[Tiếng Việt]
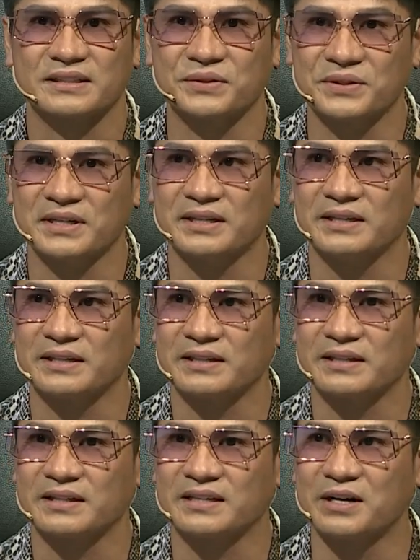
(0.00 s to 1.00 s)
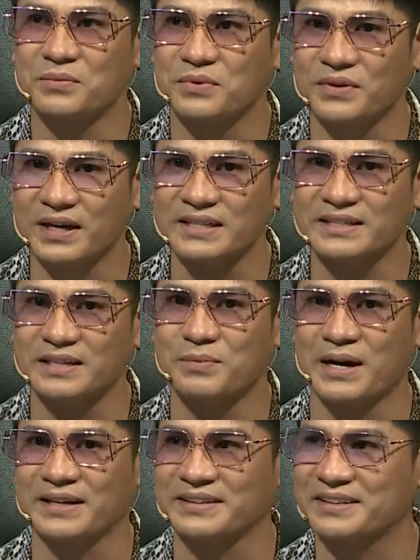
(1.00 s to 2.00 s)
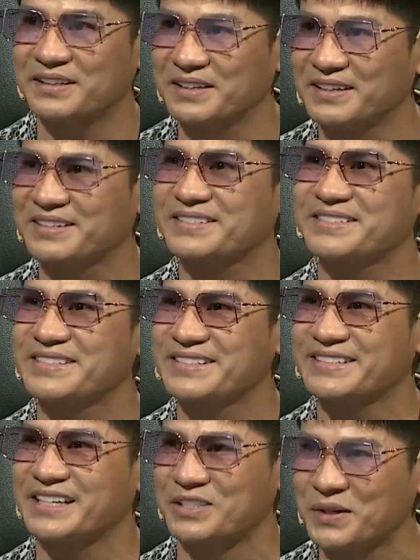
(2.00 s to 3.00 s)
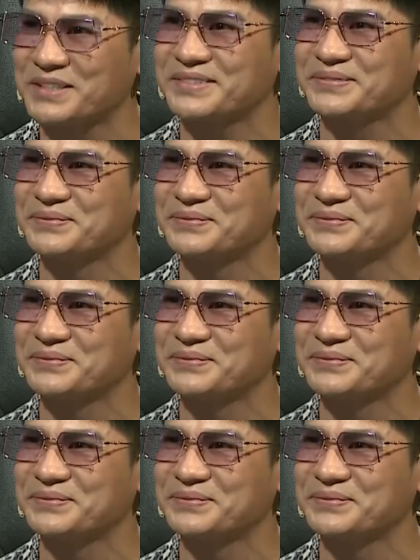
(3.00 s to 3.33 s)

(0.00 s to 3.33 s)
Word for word: thôi thì không có cách gì bằng tự lực sản xuất